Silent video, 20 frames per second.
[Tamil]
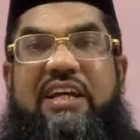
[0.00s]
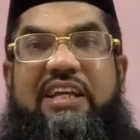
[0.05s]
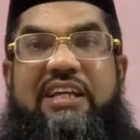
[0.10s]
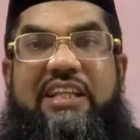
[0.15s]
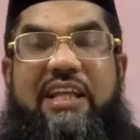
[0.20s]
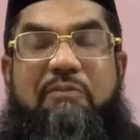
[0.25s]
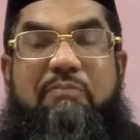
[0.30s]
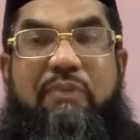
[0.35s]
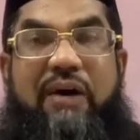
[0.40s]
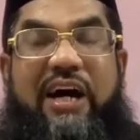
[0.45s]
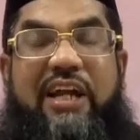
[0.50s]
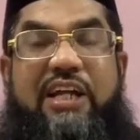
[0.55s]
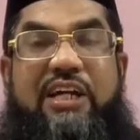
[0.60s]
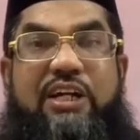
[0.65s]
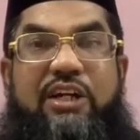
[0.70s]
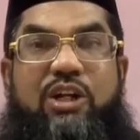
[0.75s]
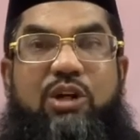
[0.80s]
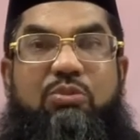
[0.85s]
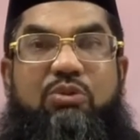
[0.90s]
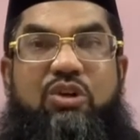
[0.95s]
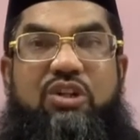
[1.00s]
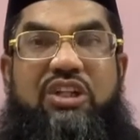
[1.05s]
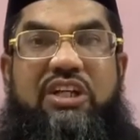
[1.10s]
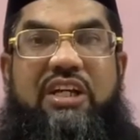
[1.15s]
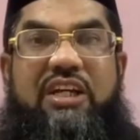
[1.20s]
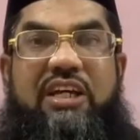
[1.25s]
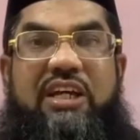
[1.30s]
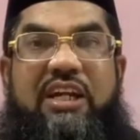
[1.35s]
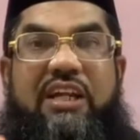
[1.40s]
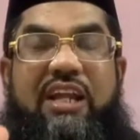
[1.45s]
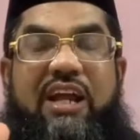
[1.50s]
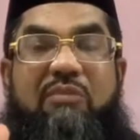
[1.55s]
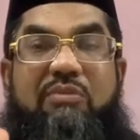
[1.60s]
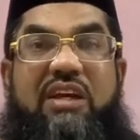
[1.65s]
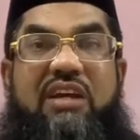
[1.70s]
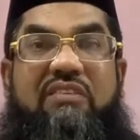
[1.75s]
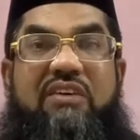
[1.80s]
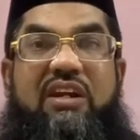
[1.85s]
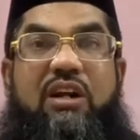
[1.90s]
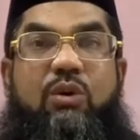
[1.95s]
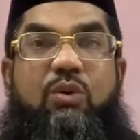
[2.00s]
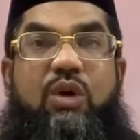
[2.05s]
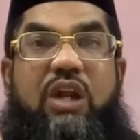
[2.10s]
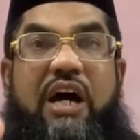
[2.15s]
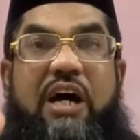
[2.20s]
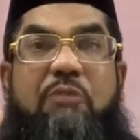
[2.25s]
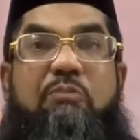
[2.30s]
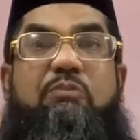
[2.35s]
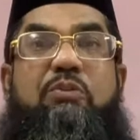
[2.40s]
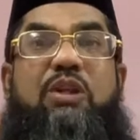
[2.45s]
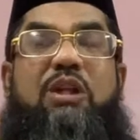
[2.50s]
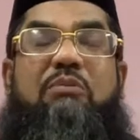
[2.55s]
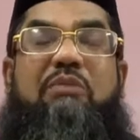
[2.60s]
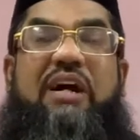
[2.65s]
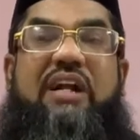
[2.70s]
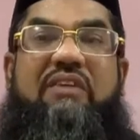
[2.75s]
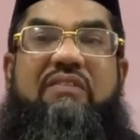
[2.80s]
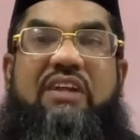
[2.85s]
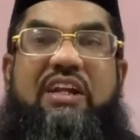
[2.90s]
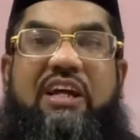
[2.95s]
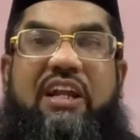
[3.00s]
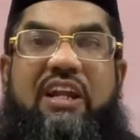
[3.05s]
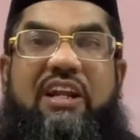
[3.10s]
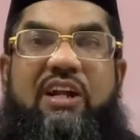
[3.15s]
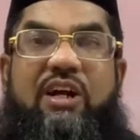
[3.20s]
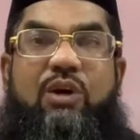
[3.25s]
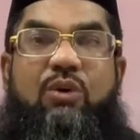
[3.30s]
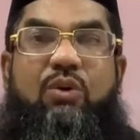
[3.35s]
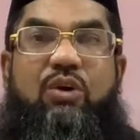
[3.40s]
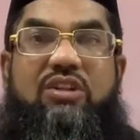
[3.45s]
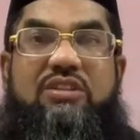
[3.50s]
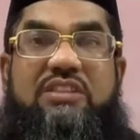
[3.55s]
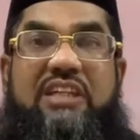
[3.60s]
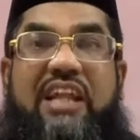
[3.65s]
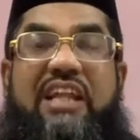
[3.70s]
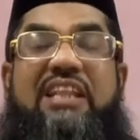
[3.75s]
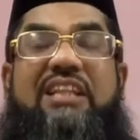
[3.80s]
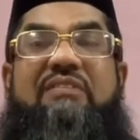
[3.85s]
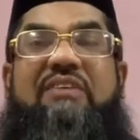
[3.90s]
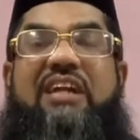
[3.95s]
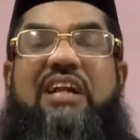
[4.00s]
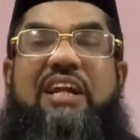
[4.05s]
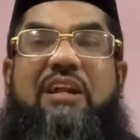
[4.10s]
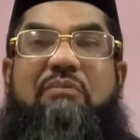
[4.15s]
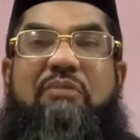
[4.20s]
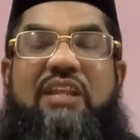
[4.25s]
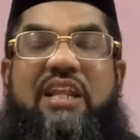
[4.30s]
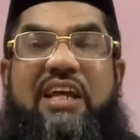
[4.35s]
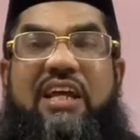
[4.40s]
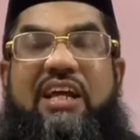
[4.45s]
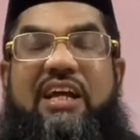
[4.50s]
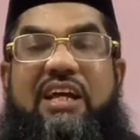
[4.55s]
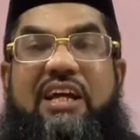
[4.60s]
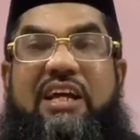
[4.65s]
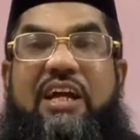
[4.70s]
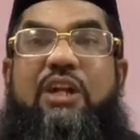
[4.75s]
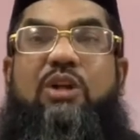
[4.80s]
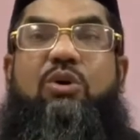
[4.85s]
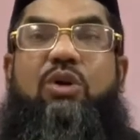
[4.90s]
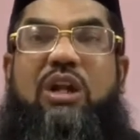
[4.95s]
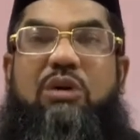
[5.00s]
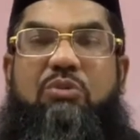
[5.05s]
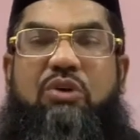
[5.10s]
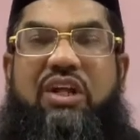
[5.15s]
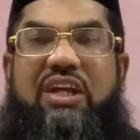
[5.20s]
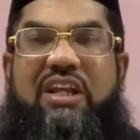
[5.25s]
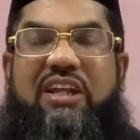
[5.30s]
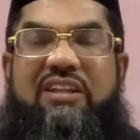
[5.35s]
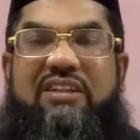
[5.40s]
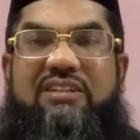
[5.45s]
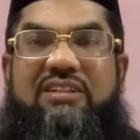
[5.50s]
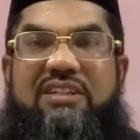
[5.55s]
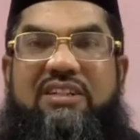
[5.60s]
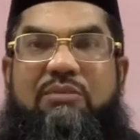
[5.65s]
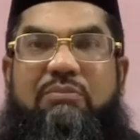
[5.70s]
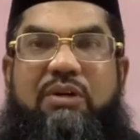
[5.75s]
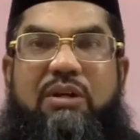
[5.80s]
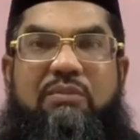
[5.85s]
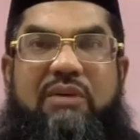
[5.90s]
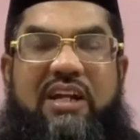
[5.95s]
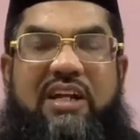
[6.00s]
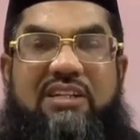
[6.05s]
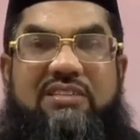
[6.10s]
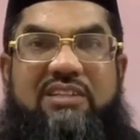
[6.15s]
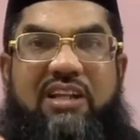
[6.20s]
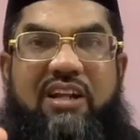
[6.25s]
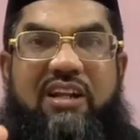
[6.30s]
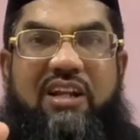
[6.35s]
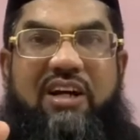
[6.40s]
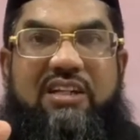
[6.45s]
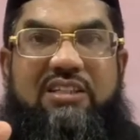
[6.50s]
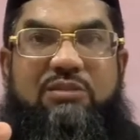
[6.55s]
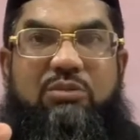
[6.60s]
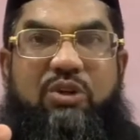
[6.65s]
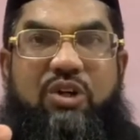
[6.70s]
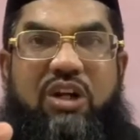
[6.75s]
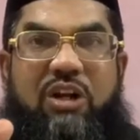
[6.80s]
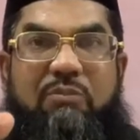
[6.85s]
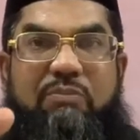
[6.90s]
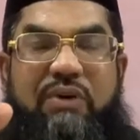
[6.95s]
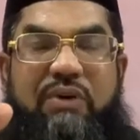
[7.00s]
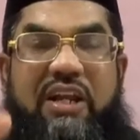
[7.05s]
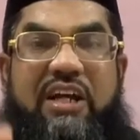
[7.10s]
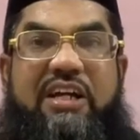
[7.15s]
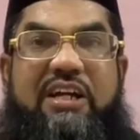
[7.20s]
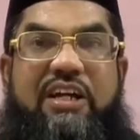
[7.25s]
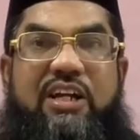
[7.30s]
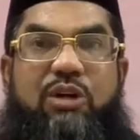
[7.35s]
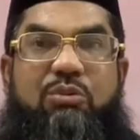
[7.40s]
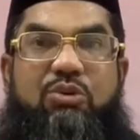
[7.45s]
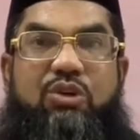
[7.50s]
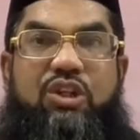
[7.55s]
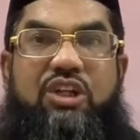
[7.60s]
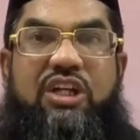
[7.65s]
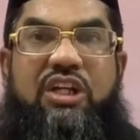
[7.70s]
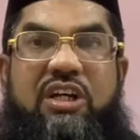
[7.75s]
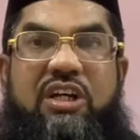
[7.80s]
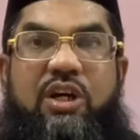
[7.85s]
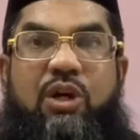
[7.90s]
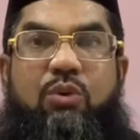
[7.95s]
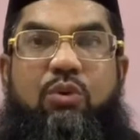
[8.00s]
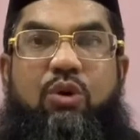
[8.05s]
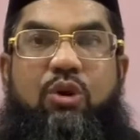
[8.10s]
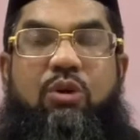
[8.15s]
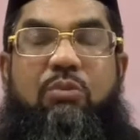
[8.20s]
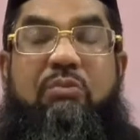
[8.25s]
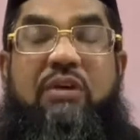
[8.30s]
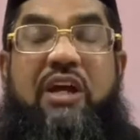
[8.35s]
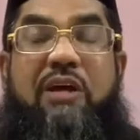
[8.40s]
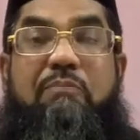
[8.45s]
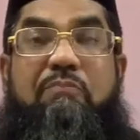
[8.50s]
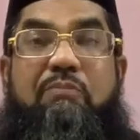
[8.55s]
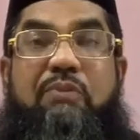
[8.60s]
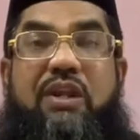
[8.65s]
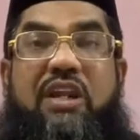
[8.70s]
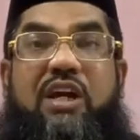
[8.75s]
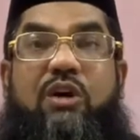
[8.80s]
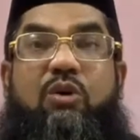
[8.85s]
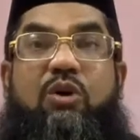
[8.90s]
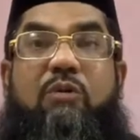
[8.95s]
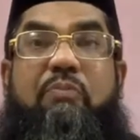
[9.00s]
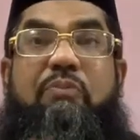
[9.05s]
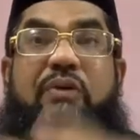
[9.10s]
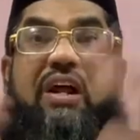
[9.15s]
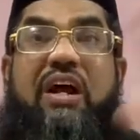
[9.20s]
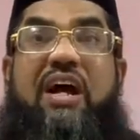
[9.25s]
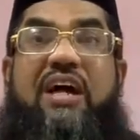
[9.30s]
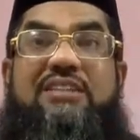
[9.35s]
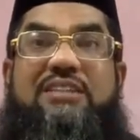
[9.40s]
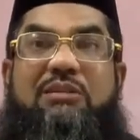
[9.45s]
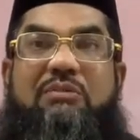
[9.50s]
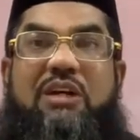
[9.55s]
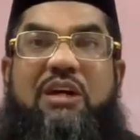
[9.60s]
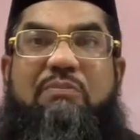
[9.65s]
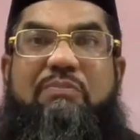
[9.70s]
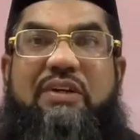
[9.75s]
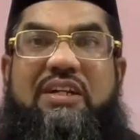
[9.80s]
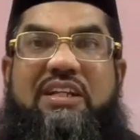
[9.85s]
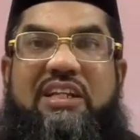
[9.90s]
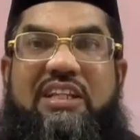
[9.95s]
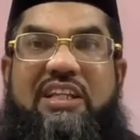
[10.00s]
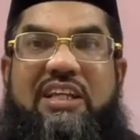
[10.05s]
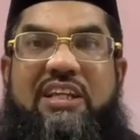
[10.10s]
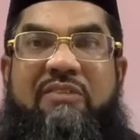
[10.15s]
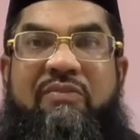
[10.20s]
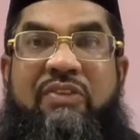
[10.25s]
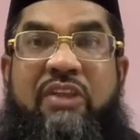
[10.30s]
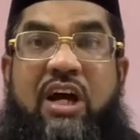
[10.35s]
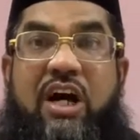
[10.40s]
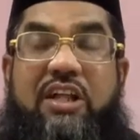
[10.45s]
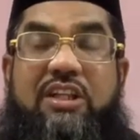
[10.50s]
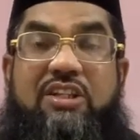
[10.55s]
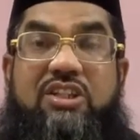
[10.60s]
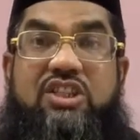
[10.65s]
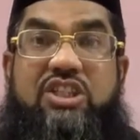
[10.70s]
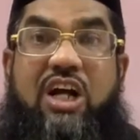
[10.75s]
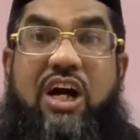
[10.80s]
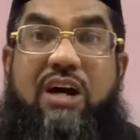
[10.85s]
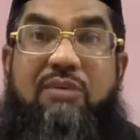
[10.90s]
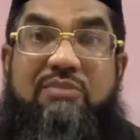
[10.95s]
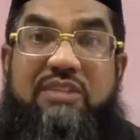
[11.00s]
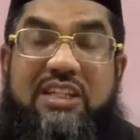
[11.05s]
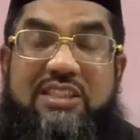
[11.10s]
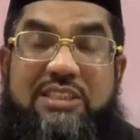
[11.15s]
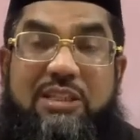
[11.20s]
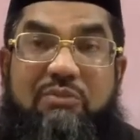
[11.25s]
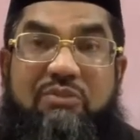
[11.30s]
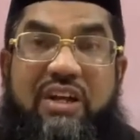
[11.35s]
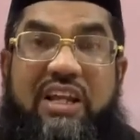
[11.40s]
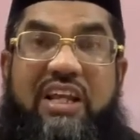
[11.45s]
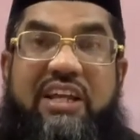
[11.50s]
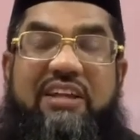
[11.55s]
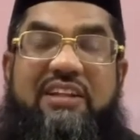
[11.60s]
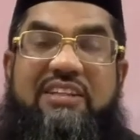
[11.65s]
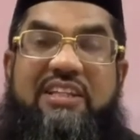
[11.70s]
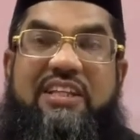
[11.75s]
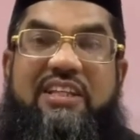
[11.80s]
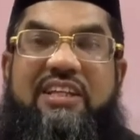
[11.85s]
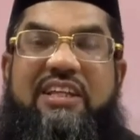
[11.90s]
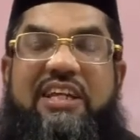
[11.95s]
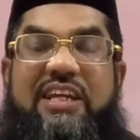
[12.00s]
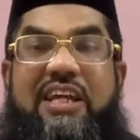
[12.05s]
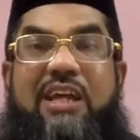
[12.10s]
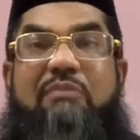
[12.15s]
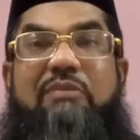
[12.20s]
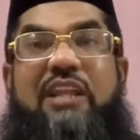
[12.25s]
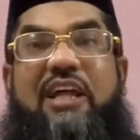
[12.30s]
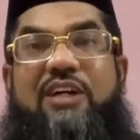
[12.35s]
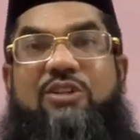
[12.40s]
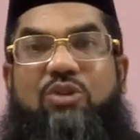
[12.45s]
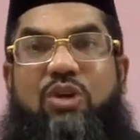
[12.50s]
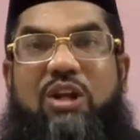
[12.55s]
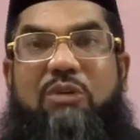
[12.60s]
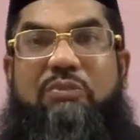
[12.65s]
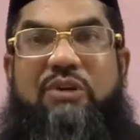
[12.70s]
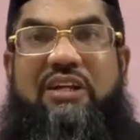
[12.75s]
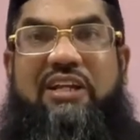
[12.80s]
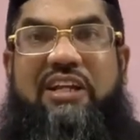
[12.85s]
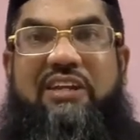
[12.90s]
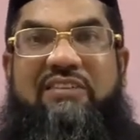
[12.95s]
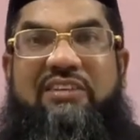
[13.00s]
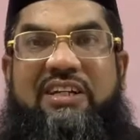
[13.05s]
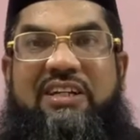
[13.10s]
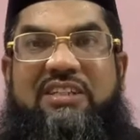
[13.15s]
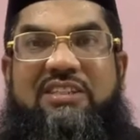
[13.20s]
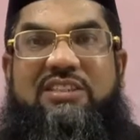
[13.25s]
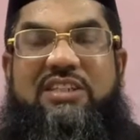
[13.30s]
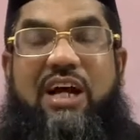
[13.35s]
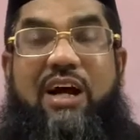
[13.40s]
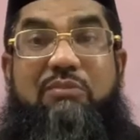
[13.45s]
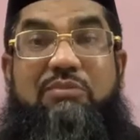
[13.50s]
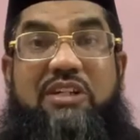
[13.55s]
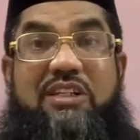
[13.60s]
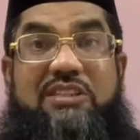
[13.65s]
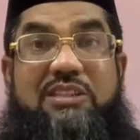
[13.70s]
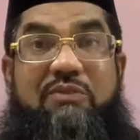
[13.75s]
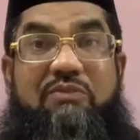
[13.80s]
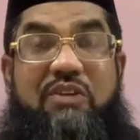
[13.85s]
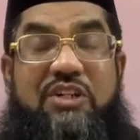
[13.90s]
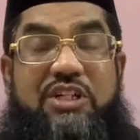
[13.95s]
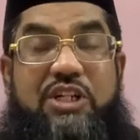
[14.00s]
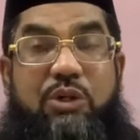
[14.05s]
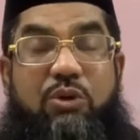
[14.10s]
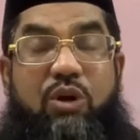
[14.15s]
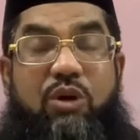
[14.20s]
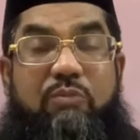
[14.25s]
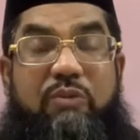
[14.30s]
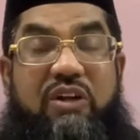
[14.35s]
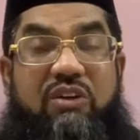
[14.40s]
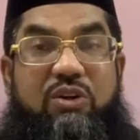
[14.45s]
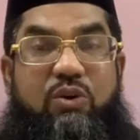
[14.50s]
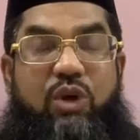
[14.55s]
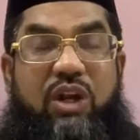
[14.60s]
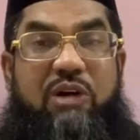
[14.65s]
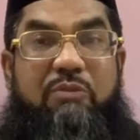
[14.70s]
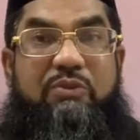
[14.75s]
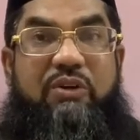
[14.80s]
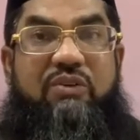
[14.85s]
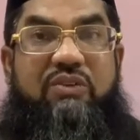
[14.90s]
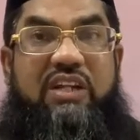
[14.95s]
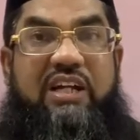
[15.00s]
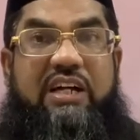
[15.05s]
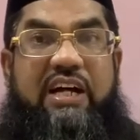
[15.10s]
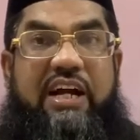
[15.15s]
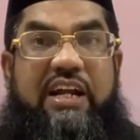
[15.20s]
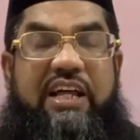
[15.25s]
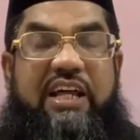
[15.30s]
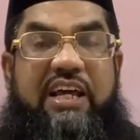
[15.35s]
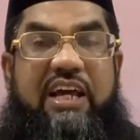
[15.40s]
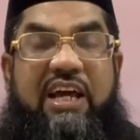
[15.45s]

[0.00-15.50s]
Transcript: இதை பார்க்கின்ற போது நபி அவர்கள் ஒரு அற்புதமானவர்கள் ஒரு சிறந்தவர்கள் என்பதை கண்டுகொள்ள முடிகிறது பெருமானா சல்லாஹிஸ்லாம் அவர்கள் பிறக்கின்ற போது ஒரு மிகப்பெரிய ஒரு பிரகாசம் ஏற்பட்டது அது ஷாம் தேசம் வரை இருந்தது என்பதாக சொல்லப்படுகிறது ஷாம் தேசம் வெற்றி கொள்படு கொல்லப்படுவதற்கான